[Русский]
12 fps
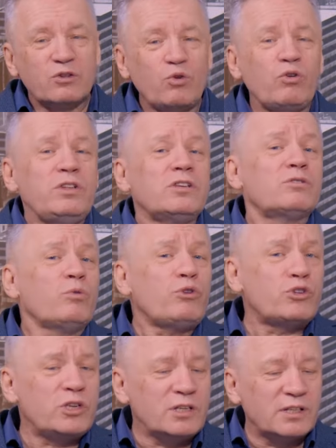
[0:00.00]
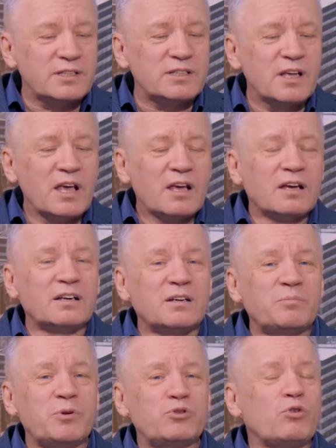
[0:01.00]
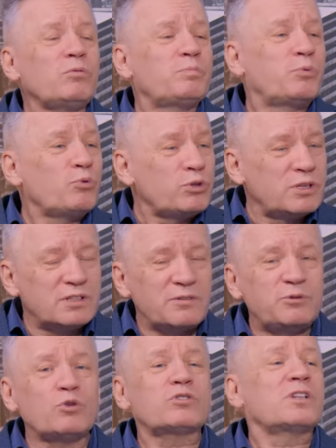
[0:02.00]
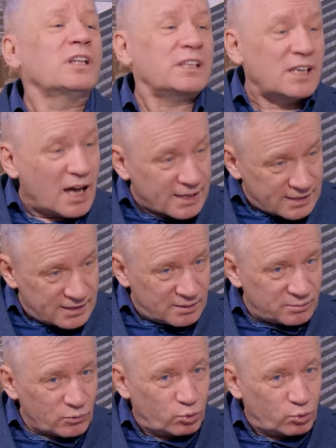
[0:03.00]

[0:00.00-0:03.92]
Но не случилось, э, пришел Путин, и все стало ясным,